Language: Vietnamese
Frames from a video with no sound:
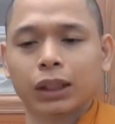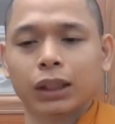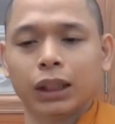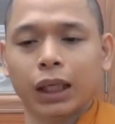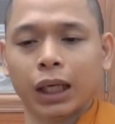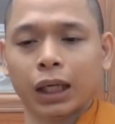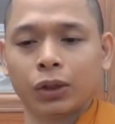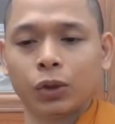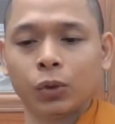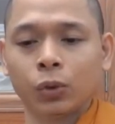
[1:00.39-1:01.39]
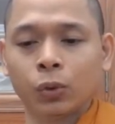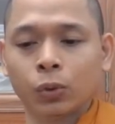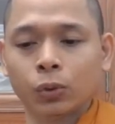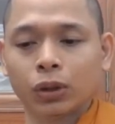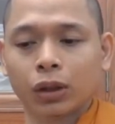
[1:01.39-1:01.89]
là
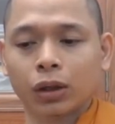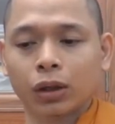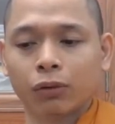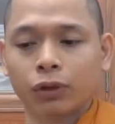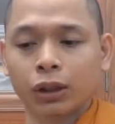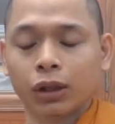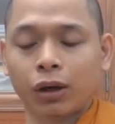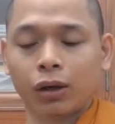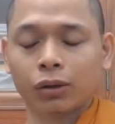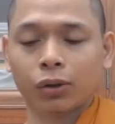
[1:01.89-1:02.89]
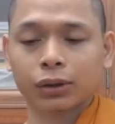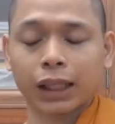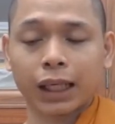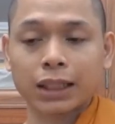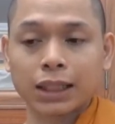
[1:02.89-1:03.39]
dù cho vị đó có
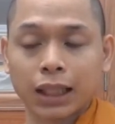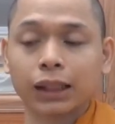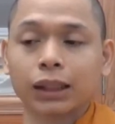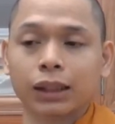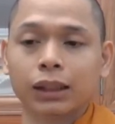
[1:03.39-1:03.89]
tái sanh